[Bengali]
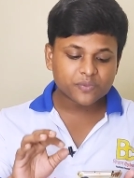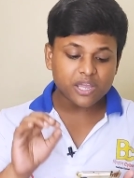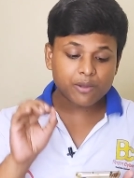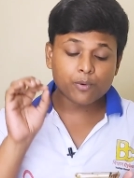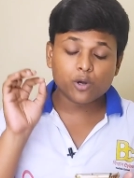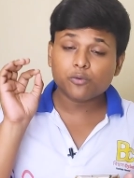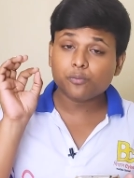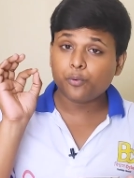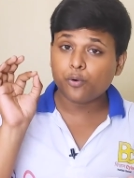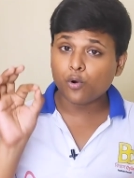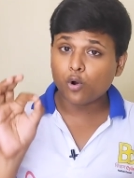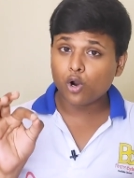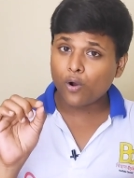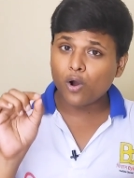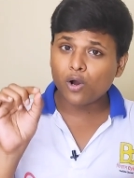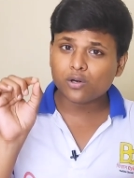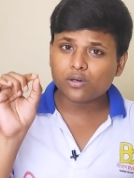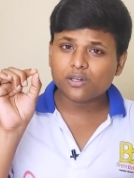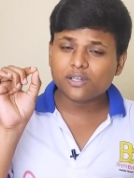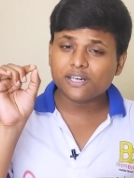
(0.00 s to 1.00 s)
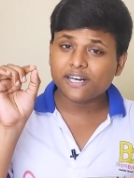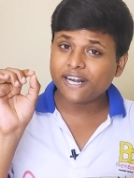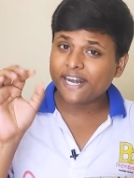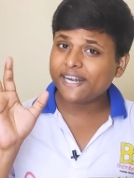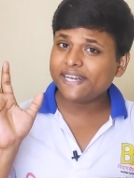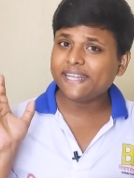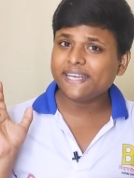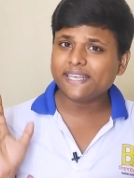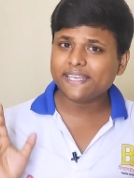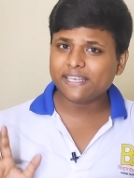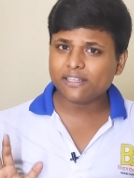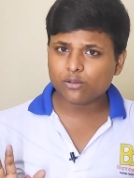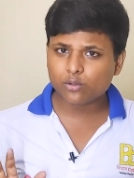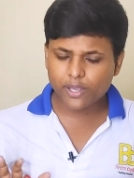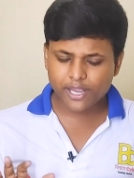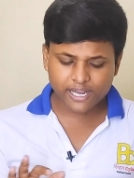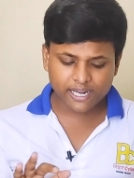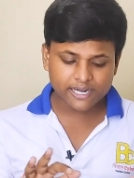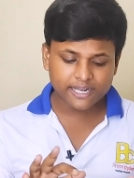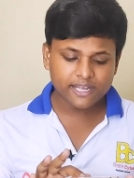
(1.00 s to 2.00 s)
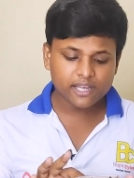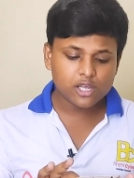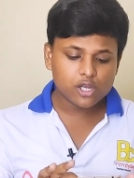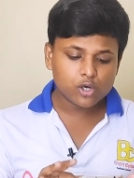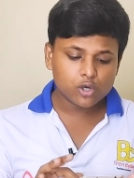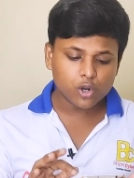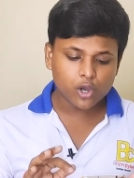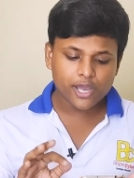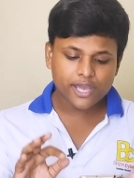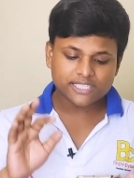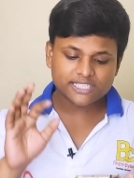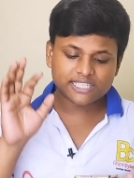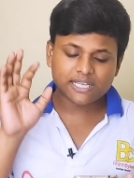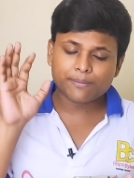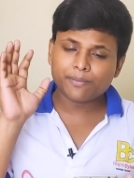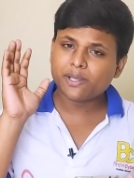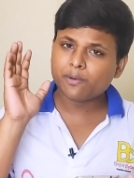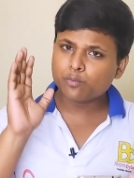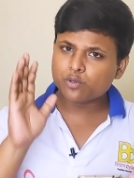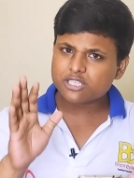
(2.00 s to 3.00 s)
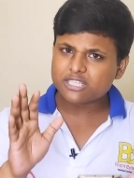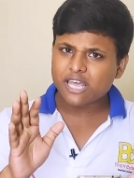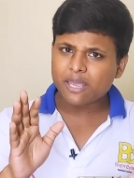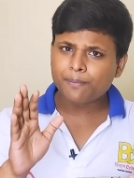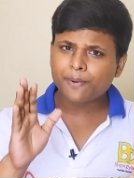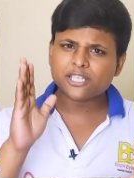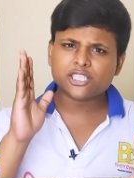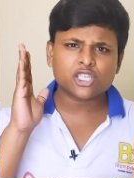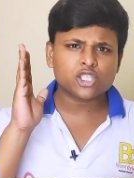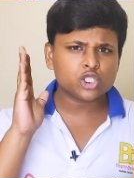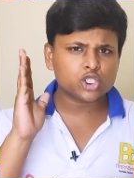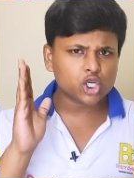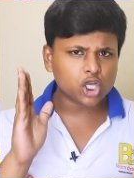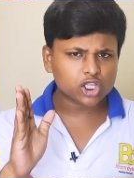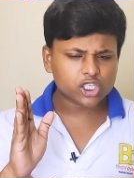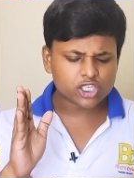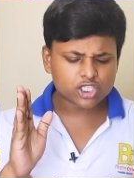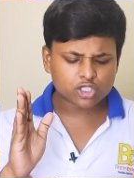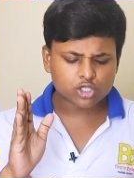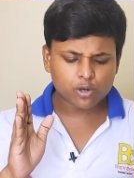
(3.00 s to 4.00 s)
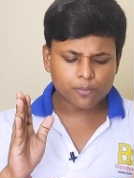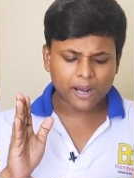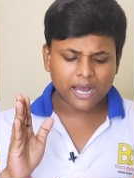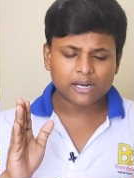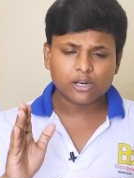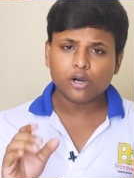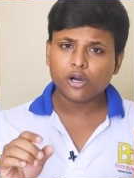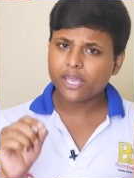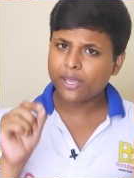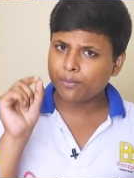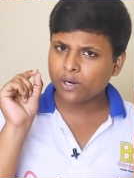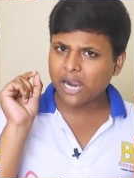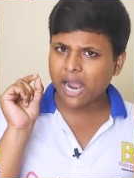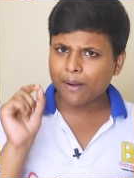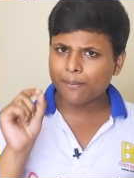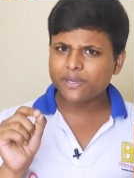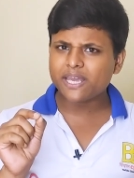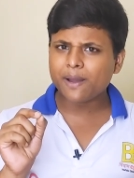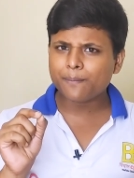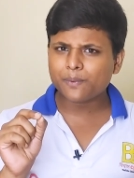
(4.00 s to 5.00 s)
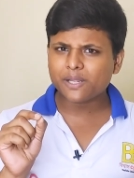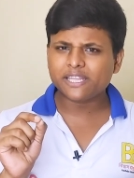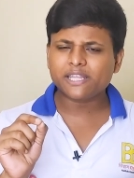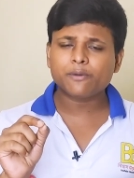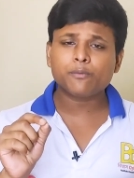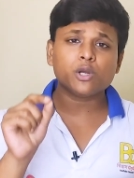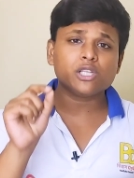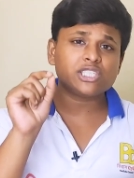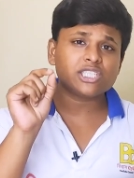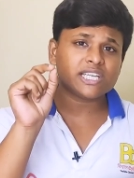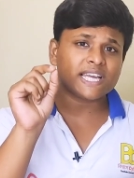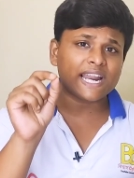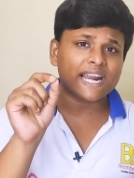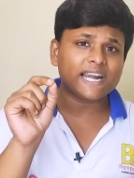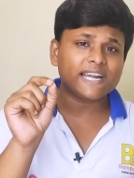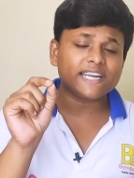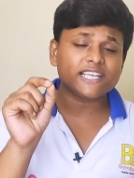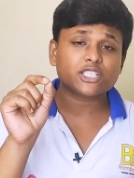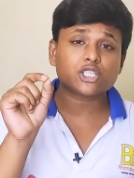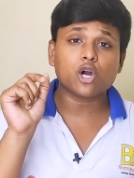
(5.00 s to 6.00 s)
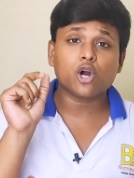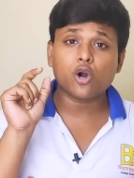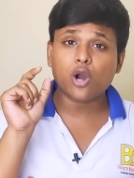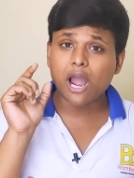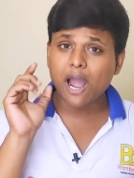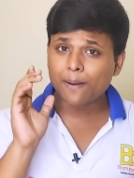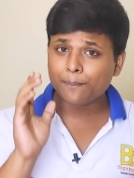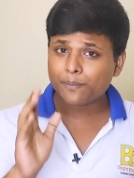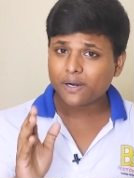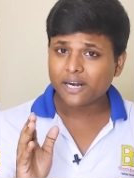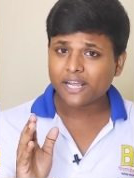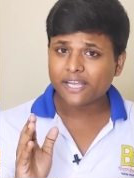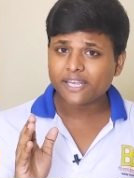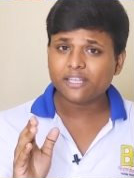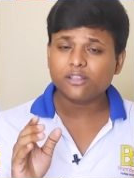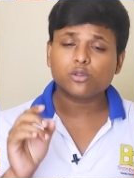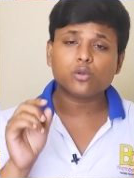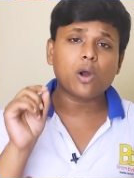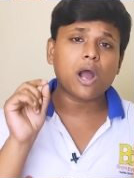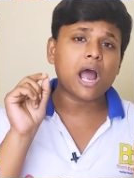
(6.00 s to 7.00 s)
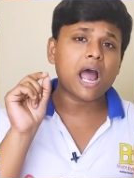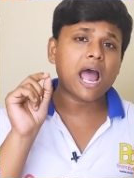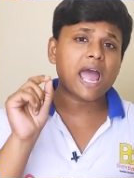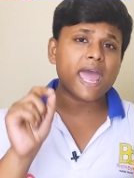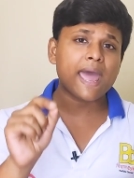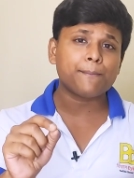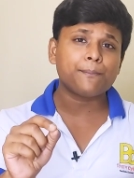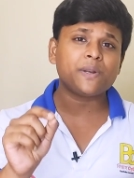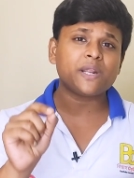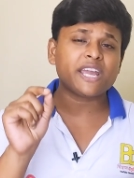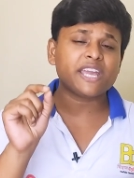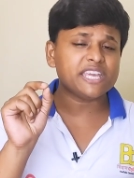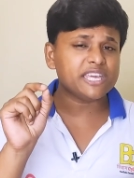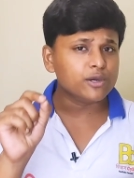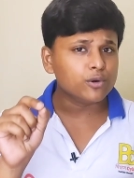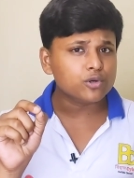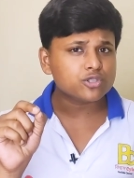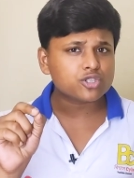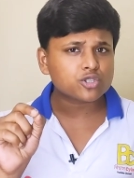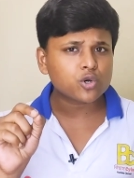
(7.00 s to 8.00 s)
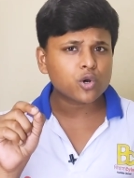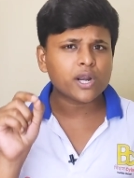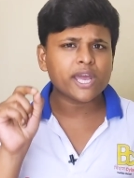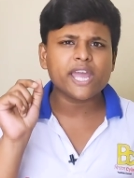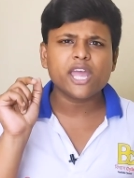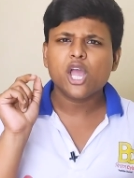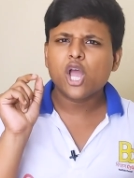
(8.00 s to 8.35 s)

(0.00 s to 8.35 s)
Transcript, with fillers: এবং ফোর রেটিং কিন্তু এখানে রয়েছে তার মানে বুঝতেই পাচ্ছেন যথেষ্ট ভালো এবং আমি আপনাদের বলছি গ্যারান্টি সহ আপনারা কিন্তু অ্যাপটা ইউজ করে